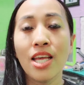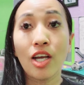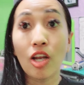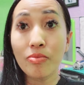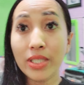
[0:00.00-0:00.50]

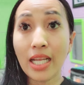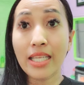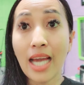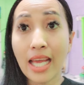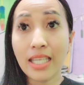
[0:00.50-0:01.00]
kalau
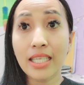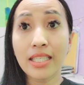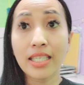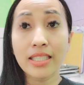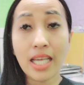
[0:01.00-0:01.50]
misalnya hari
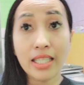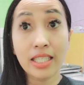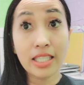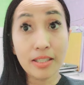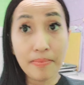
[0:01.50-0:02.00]
ini saya
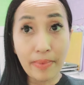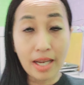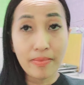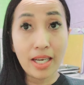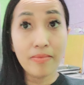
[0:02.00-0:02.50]
tidak sempat
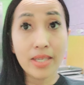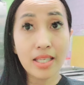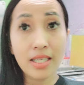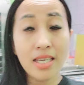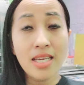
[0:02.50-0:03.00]
malam
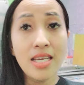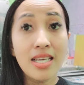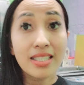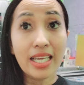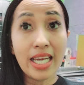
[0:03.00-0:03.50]
ini
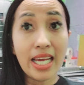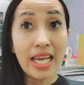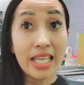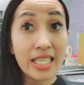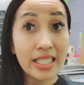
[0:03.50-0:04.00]
saya
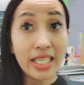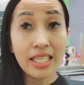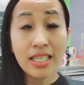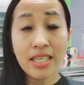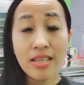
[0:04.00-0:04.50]

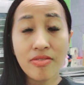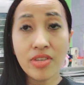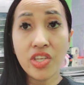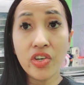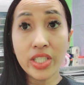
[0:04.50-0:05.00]
editing
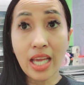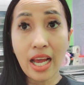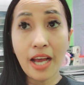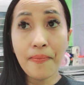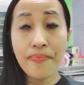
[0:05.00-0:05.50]

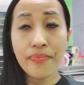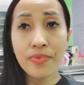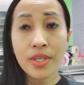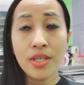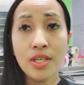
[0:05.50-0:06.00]
videonya
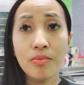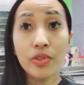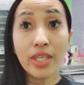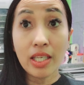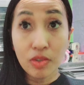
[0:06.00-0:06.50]

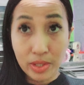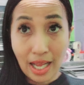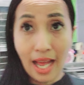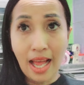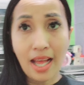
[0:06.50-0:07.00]
mungkin
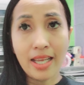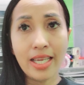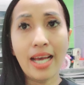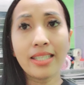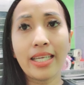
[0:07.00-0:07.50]
lusa
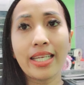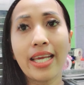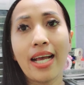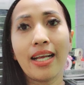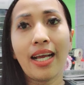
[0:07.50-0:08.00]
ya saya
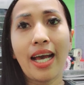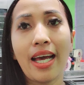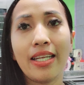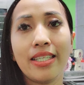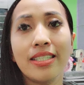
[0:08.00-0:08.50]
tayangkan